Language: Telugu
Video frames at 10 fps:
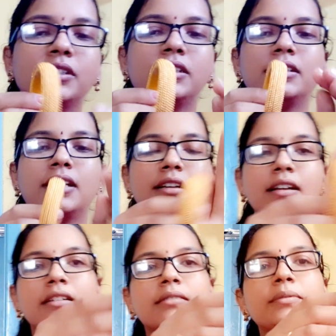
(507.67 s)
ఇది
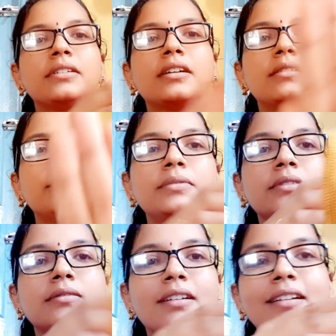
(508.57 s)
ఎట్లా
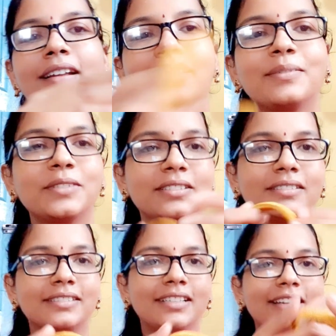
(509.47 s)
ఎట్లా కను
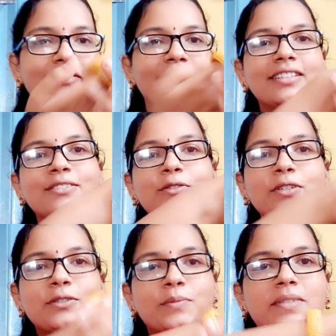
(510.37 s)
సార్ నేను వేసుకొని
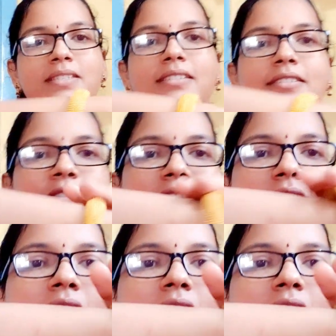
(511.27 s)
చూపిస్తాను చెప్పి